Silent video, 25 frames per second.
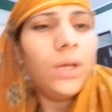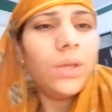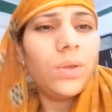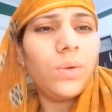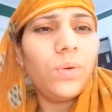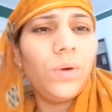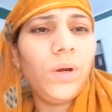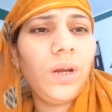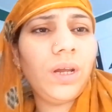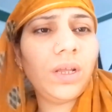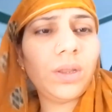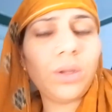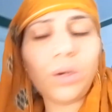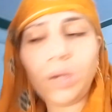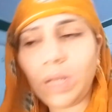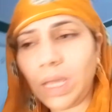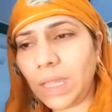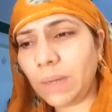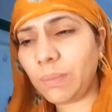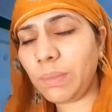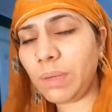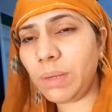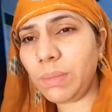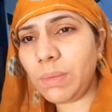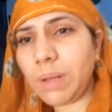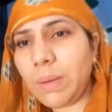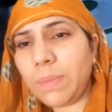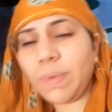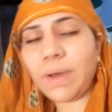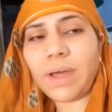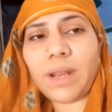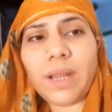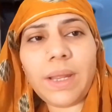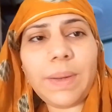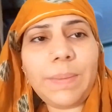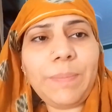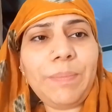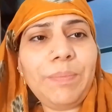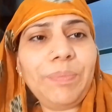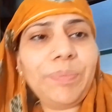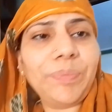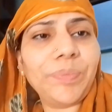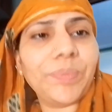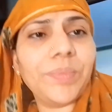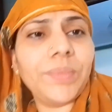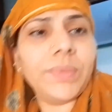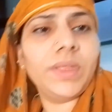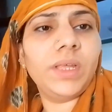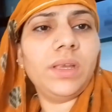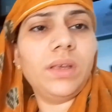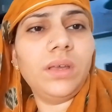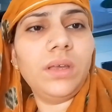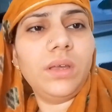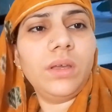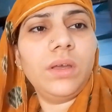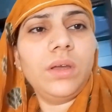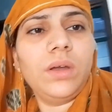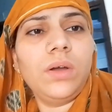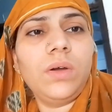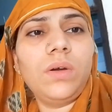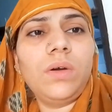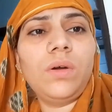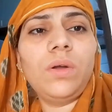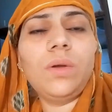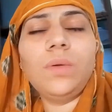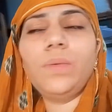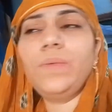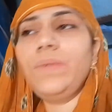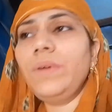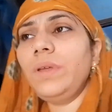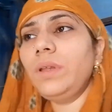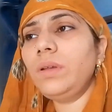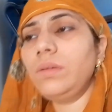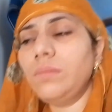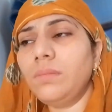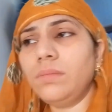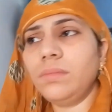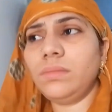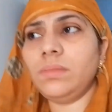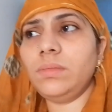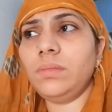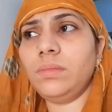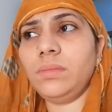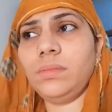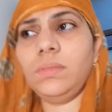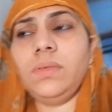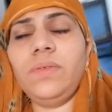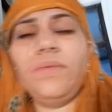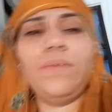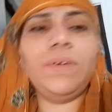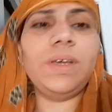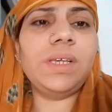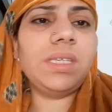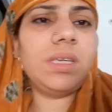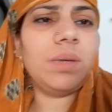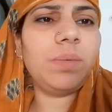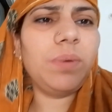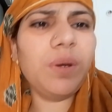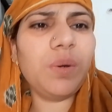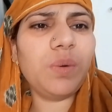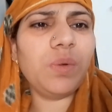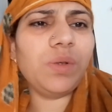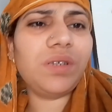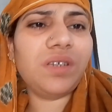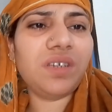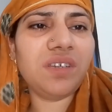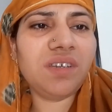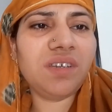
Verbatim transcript: क्योंकि एक तो टाइम नहीं मिल पा रहा है और फिर वैसे भी कुछ